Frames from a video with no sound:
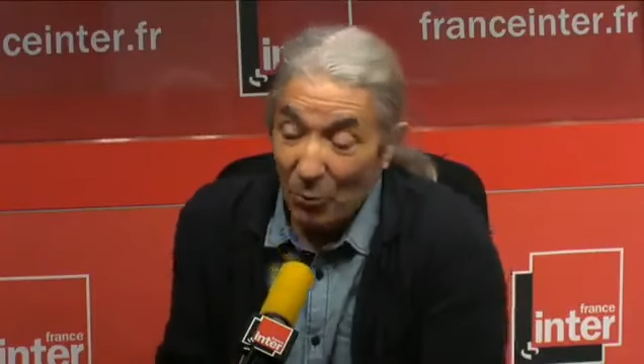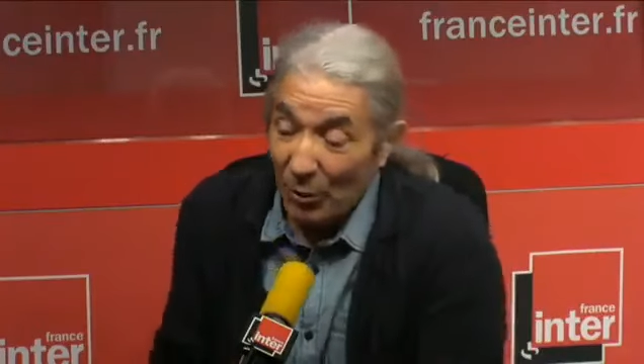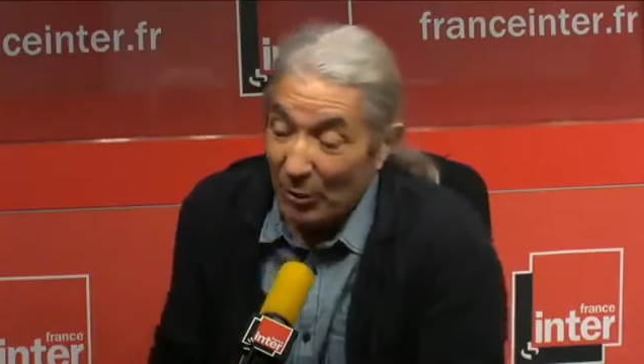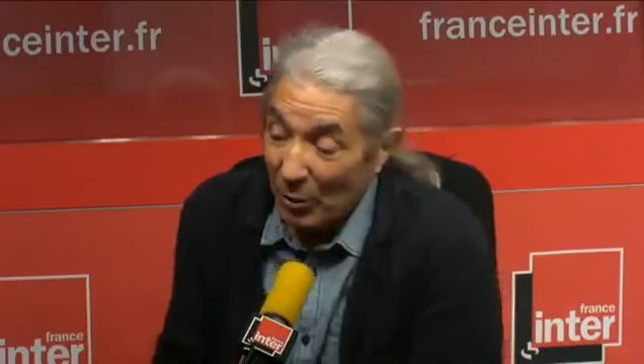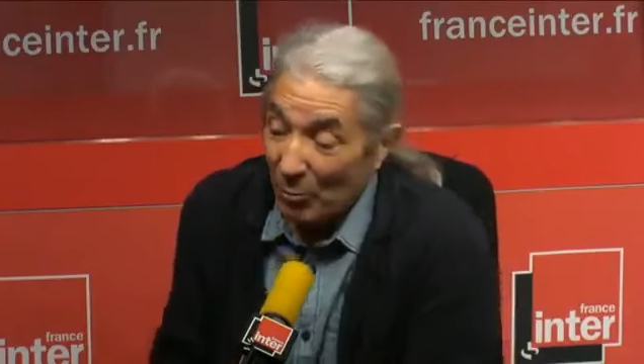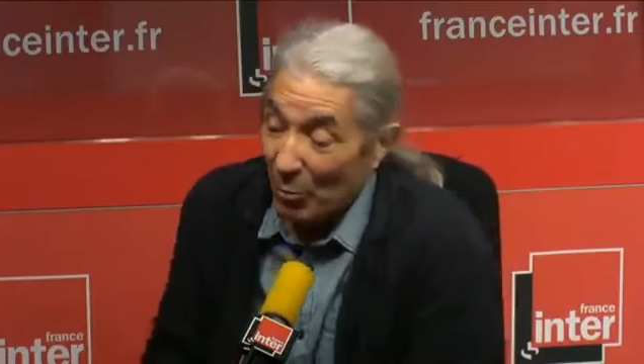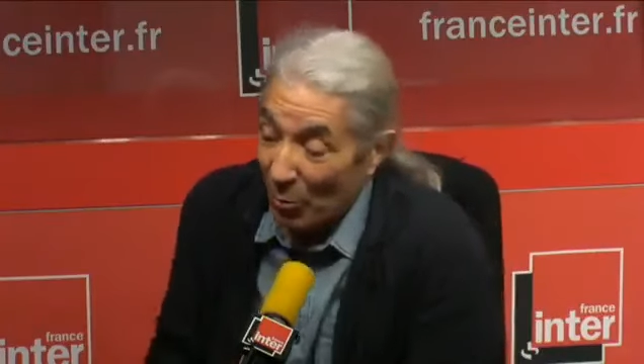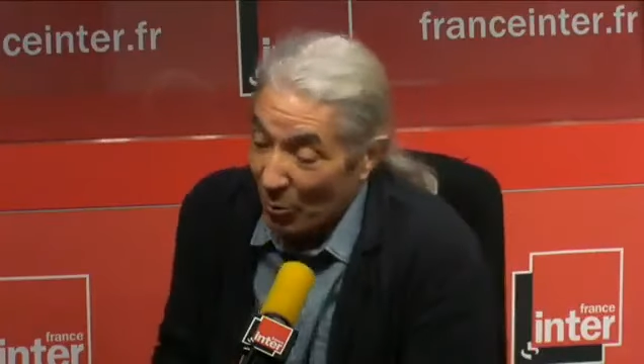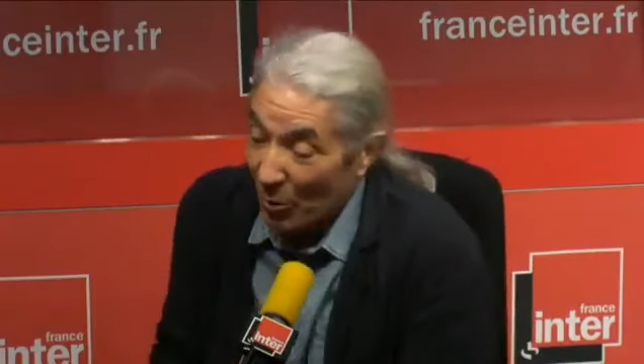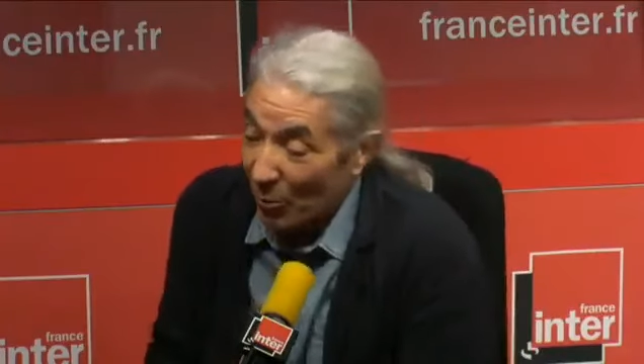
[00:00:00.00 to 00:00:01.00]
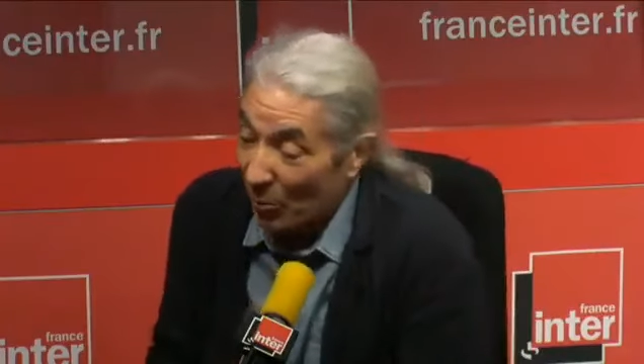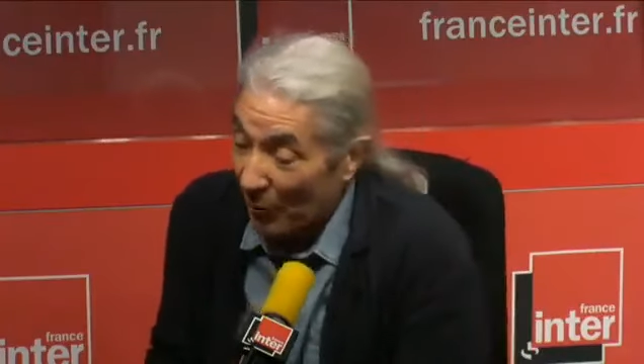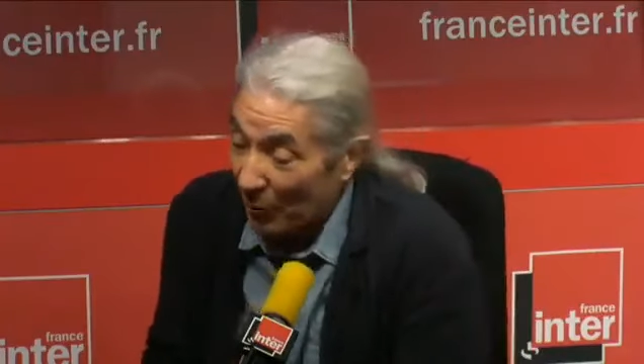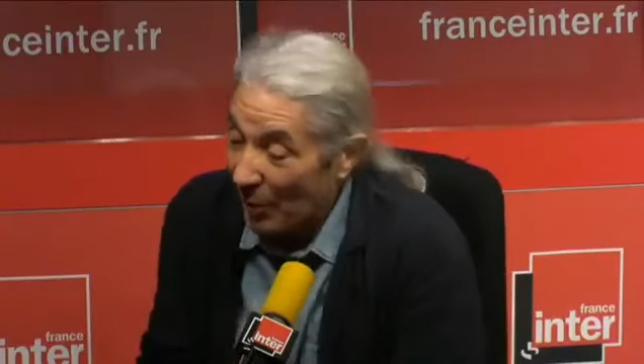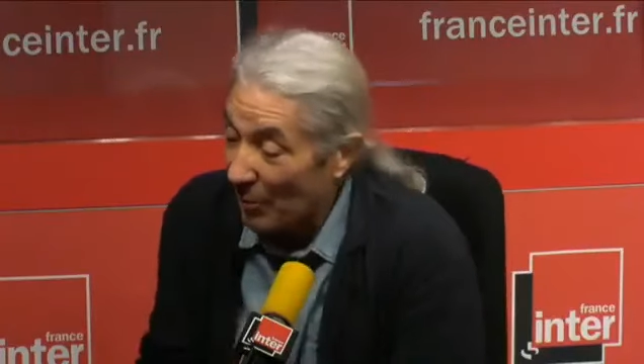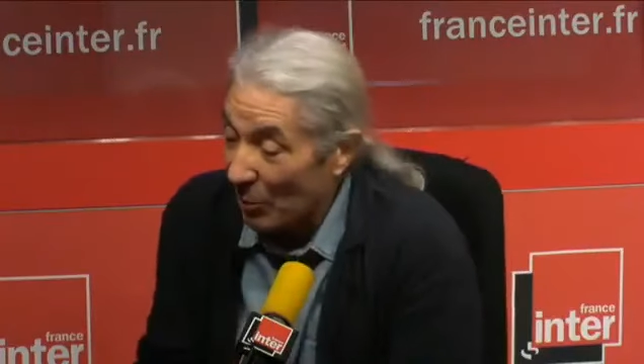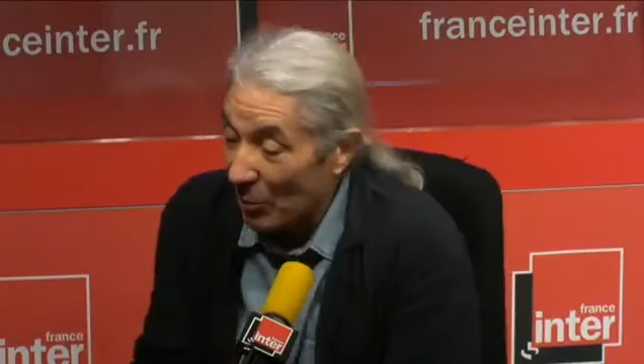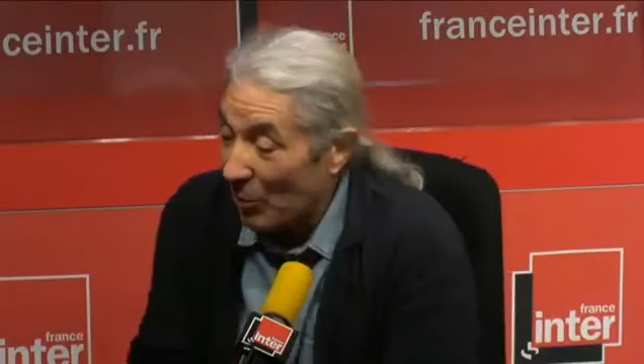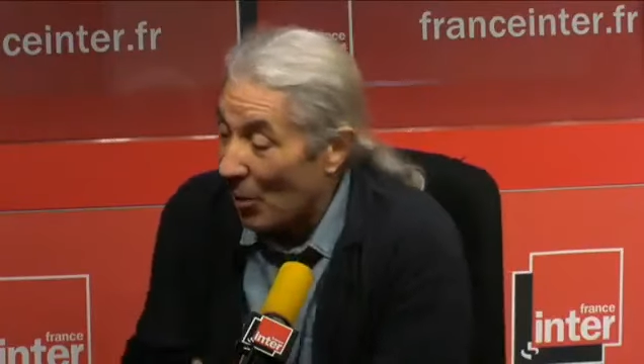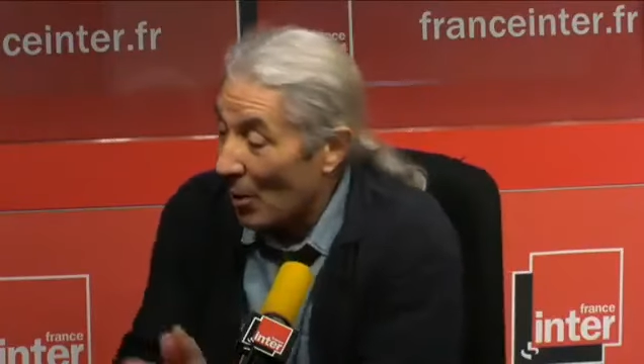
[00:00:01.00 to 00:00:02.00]
Que, ferait-il pour le statut de la
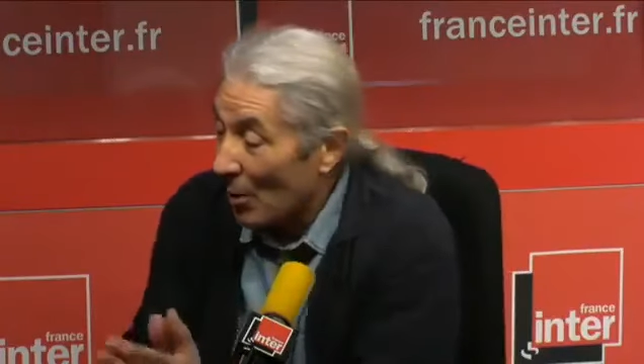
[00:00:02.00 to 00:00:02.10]
femme Que